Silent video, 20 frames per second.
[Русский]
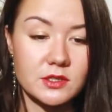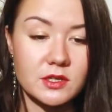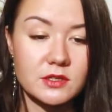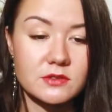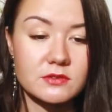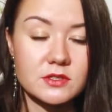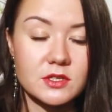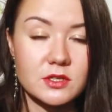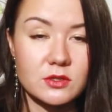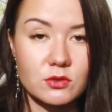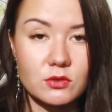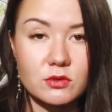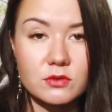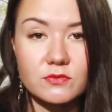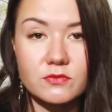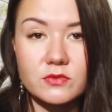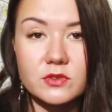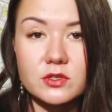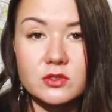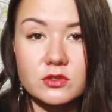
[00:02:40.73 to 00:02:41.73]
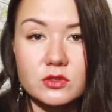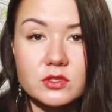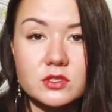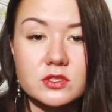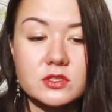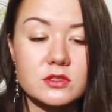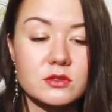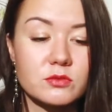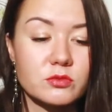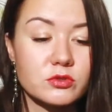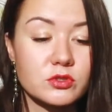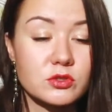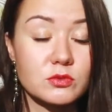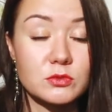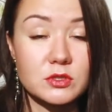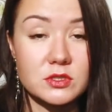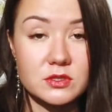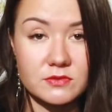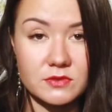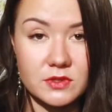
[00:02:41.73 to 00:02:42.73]
да, с которым вы идете,
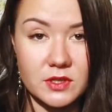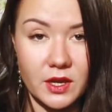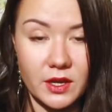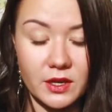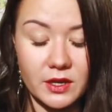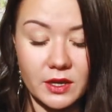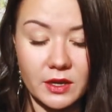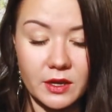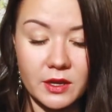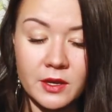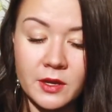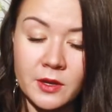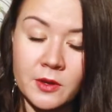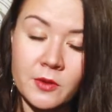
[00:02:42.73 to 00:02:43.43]
допустим, на свидание.